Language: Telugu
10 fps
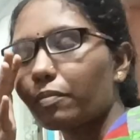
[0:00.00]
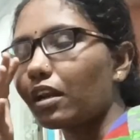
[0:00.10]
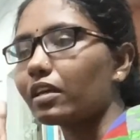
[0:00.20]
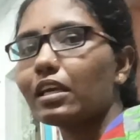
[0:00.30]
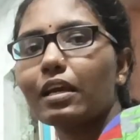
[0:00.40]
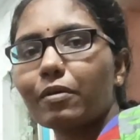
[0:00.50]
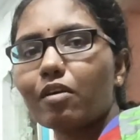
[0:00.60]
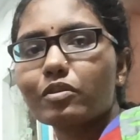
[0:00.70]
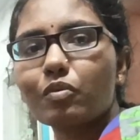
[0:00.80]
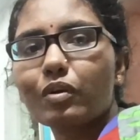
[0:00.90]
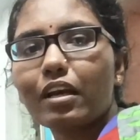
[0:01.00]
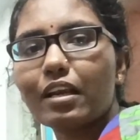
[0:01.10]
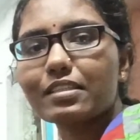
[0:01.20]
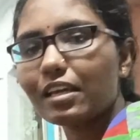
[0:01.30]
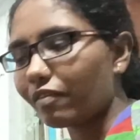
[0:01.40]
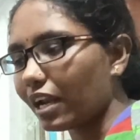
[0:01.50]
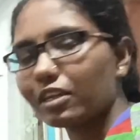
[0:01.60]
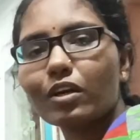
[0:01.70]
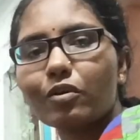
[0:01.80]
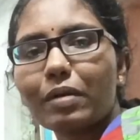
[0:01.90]
అసలు నేను ఎక్స్పెక్టే
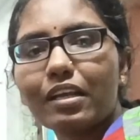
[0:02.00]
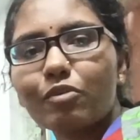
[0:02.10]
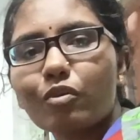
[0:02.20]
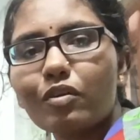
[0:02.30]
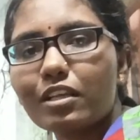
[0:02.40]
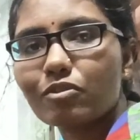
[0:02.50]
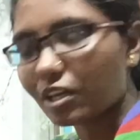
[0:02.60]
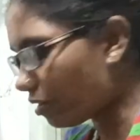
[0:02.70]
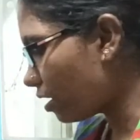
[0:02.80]
చేయలేదన్నమాట నైట్ అయితే